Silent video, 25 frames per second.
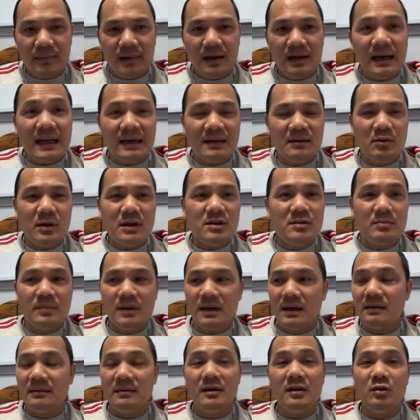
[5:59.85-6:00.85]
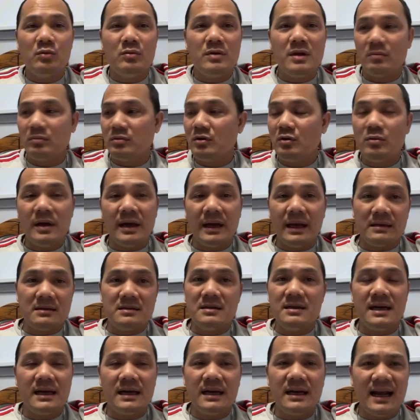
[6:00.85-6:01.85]
lạnh quá chùm mền nó lu dông lu kèn
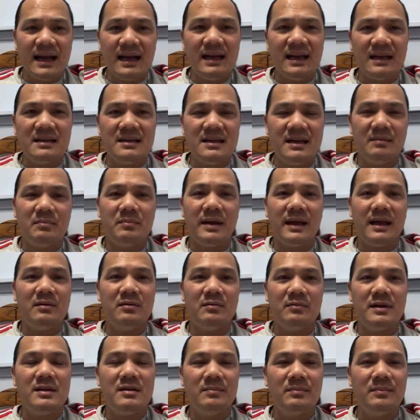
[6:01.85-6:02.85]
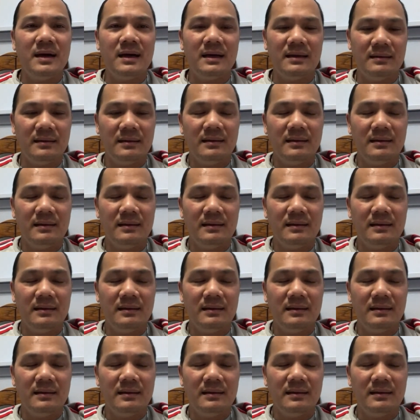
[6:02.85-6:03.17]
xíu da nó đại lạnh chết mẹ luôn cái chùm mền